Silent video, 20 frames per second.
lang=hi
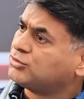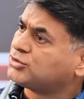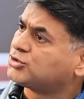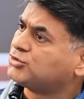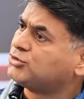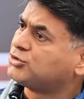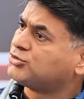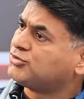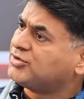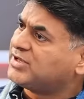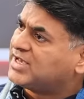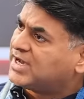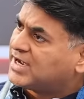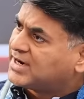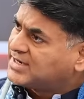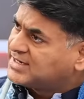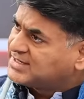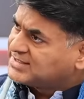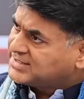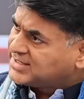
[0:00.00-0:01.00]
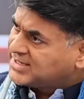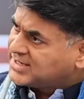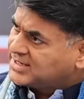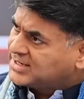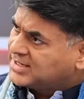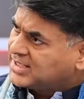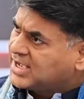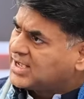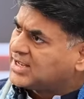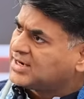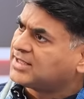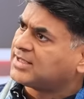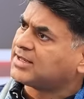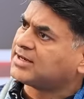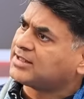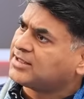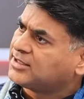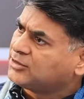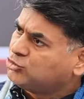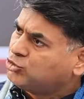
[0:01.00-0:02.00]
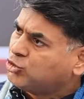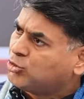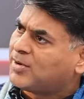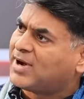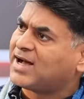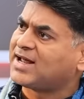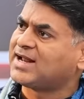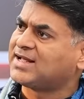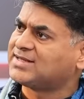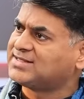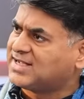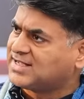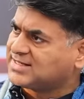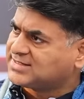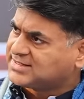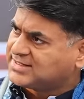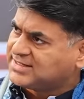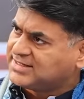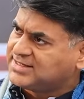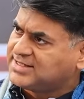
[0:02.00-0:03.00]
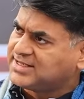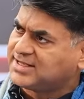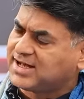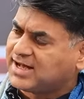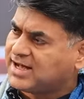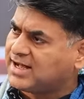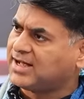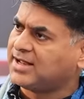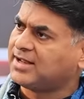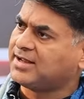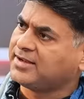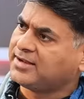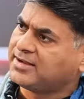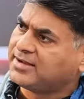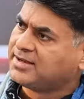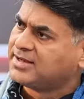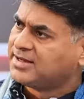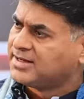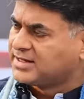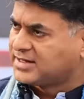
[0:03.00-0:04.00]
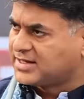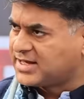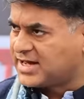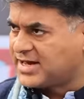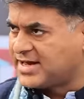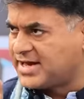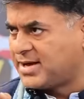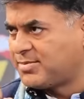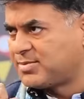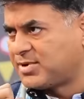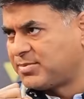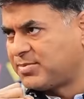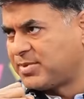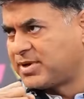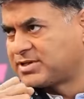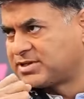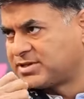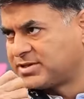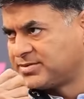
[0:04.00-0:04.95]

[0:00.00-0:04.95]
उसको स्वीकारने से इनकार करके दोबारा जांच के लिए कहा है बिल्कुल क्या है आपका पक्ष